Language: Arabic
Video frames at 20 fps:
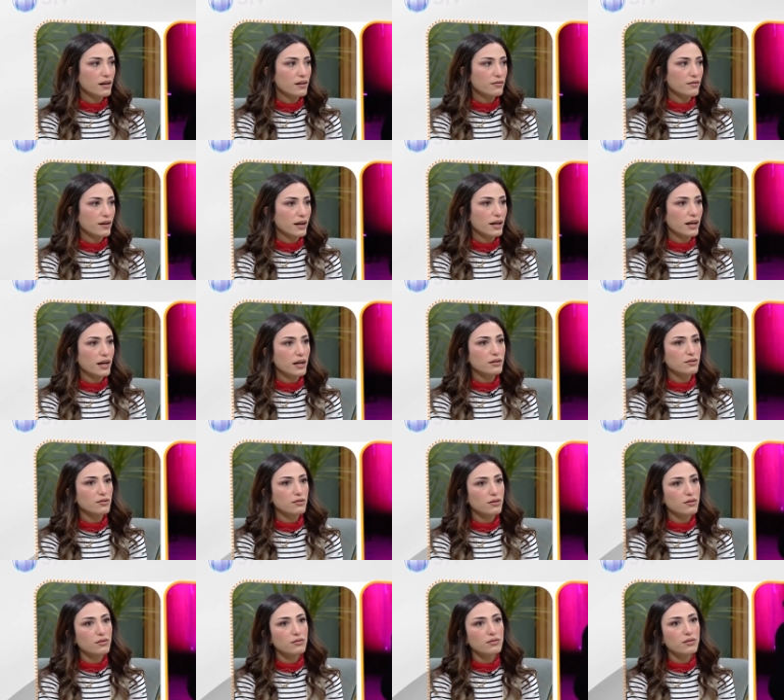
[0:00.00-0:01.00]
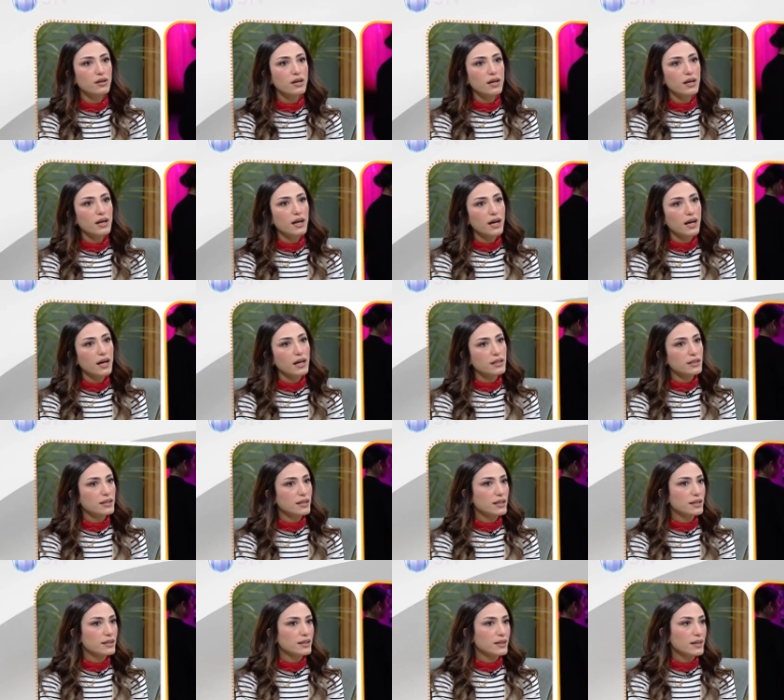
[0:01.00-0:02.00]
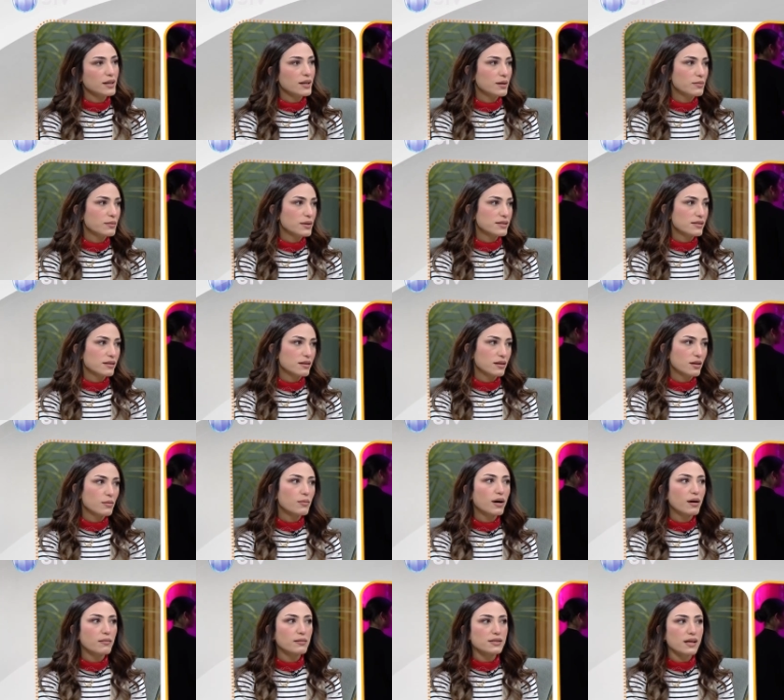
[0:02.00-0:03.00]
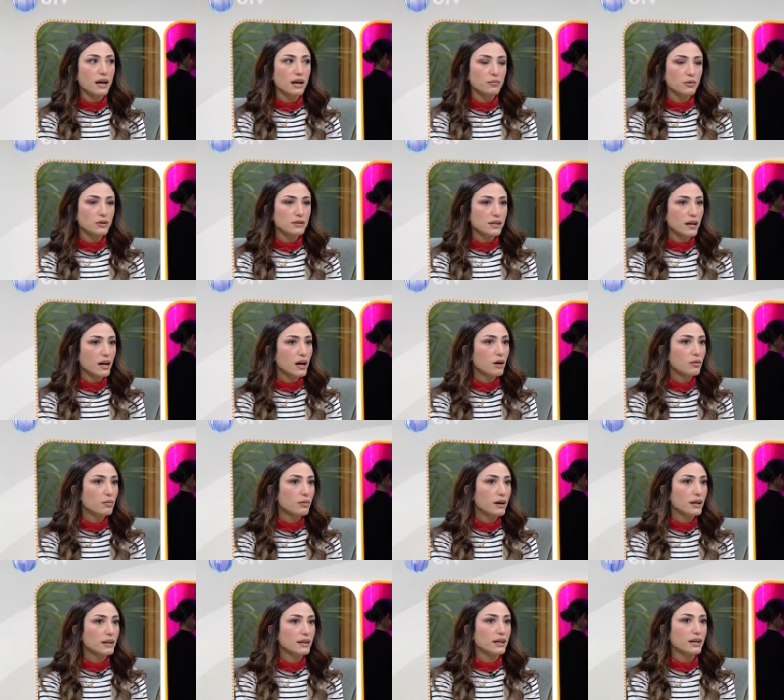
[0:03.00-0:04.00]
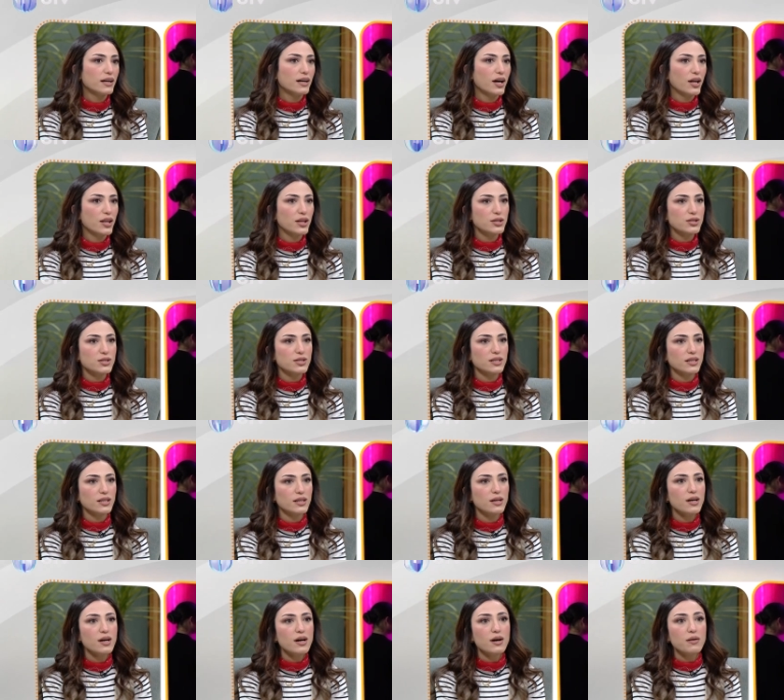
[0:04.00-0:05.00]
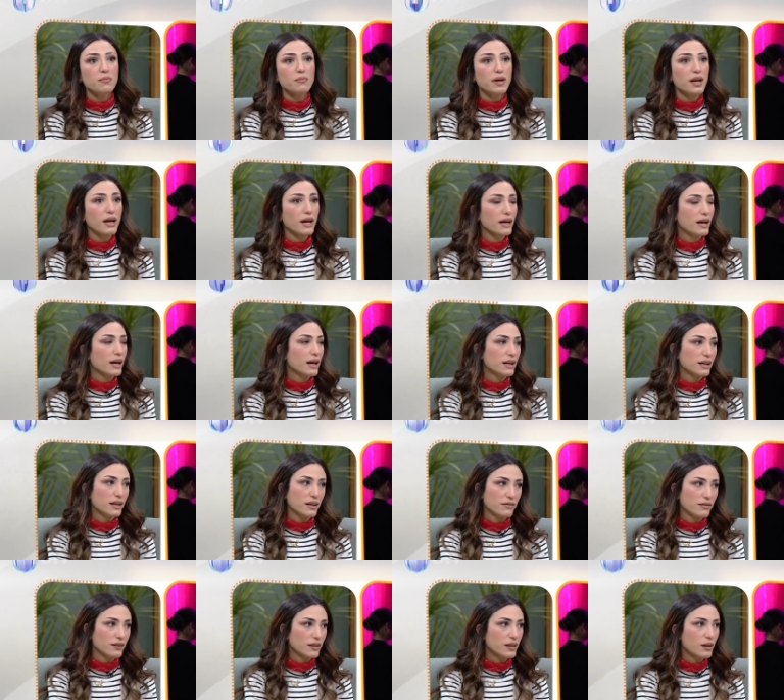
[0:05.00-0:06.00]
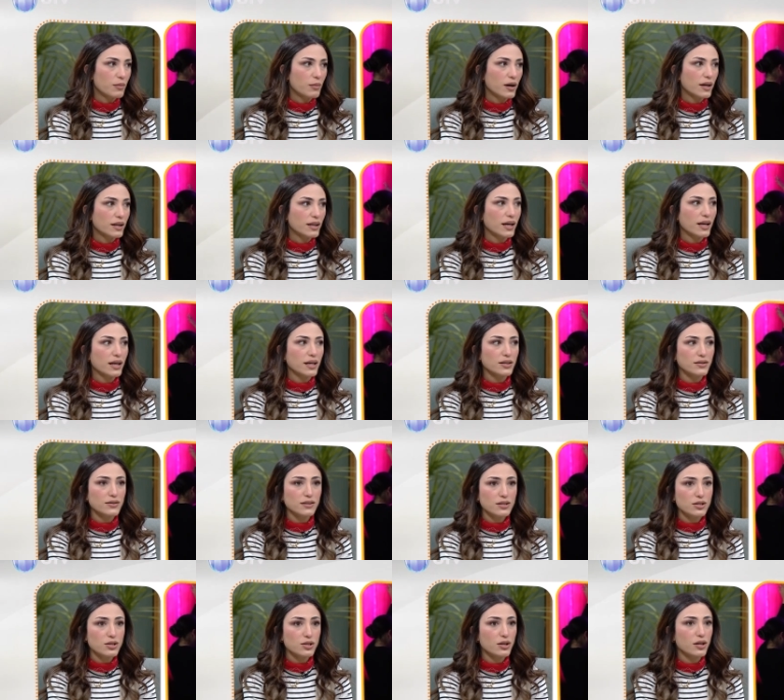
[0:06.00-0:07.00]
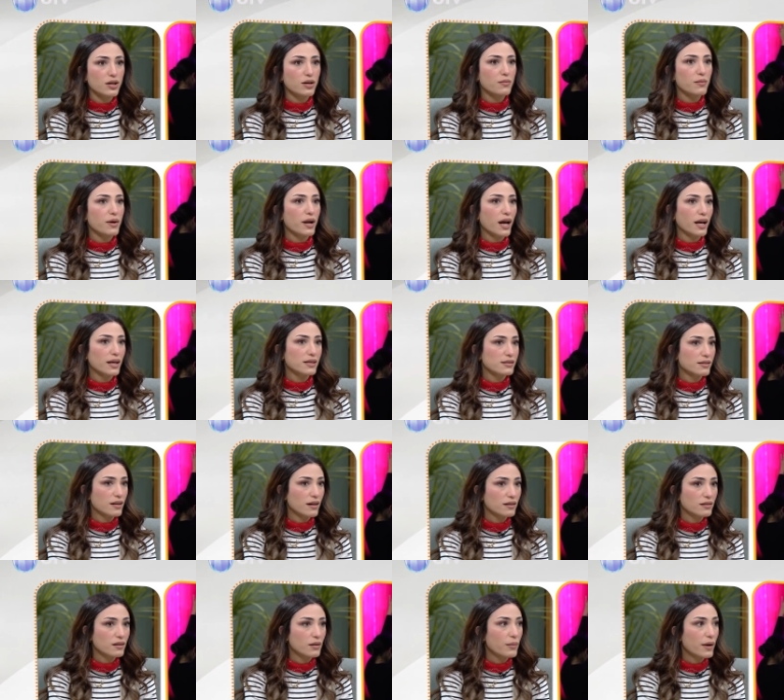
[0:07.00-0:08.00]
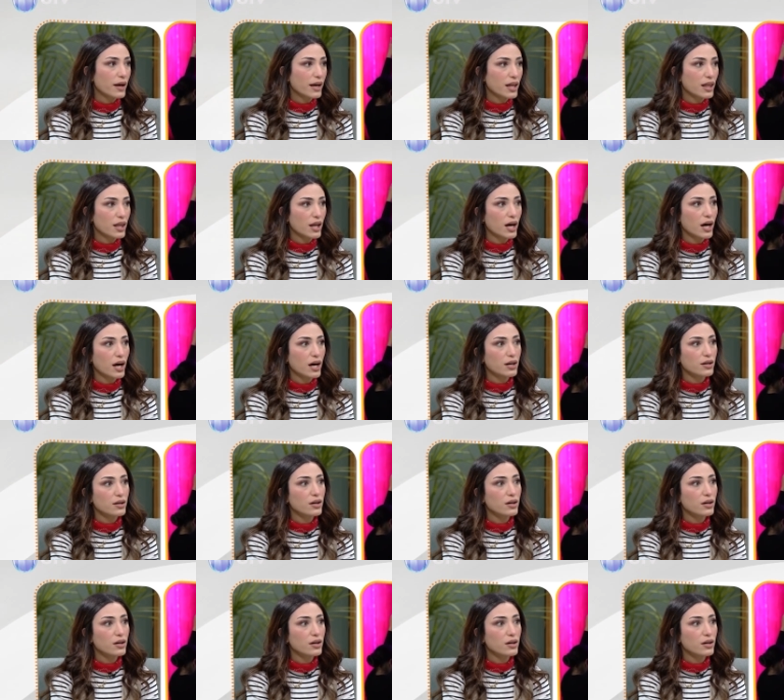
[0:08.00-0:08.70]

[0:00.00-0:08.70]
فكرت انه انا يعني احنا ما يصير نبقى بس على الموسيقى وباليه هذا الشيء ما راح يخلي فن الباليه ينتشر ما راح يستقطب قصدك ما يصير نبقى بس